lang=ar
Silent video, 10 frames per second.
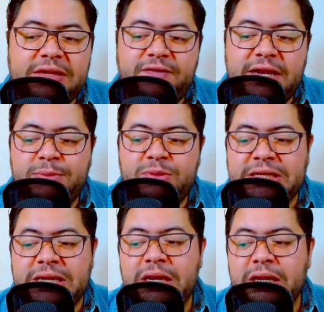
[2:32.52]
فاذا
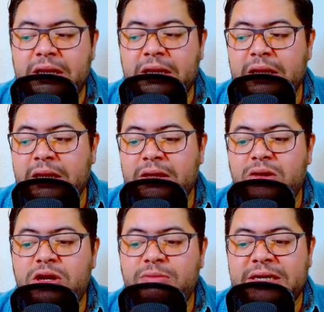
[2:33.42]
مشينا
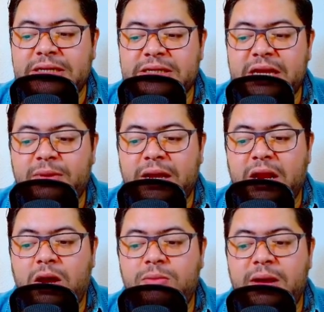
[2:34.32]
للكوين ماركت كاب
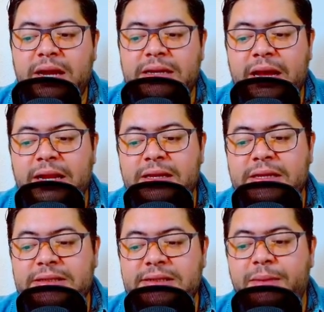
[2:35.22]
كنلقاو بان هاد
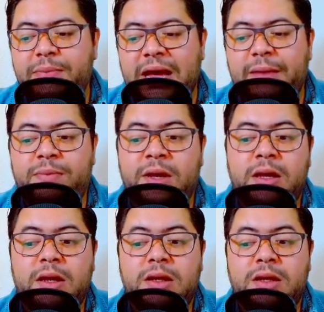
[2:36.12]
الستيب اب
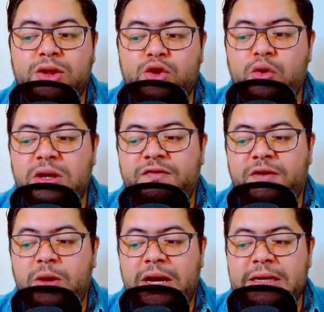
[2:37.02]
توكن
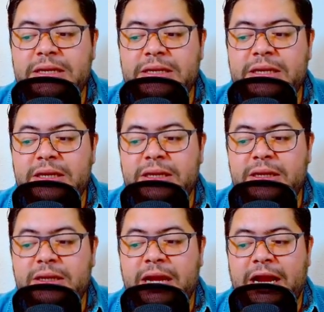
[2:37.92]
فهو حاليا
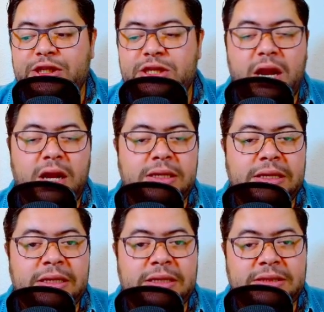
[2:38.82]
كيدير 10
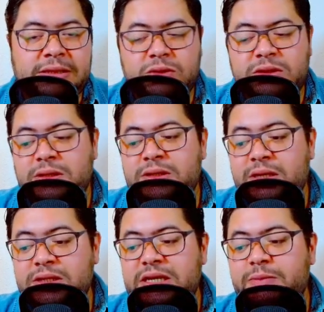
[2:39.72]
آه، سنت
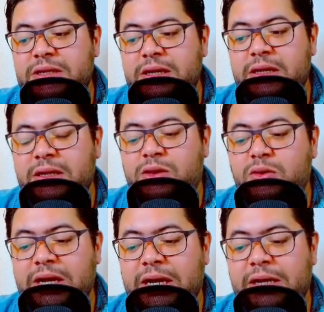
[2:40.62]
سنتيم ديال
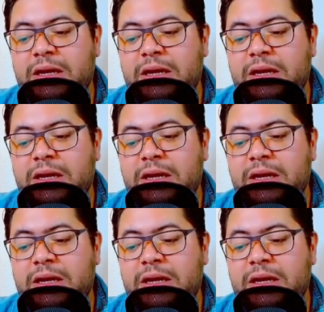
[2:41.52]
الدولار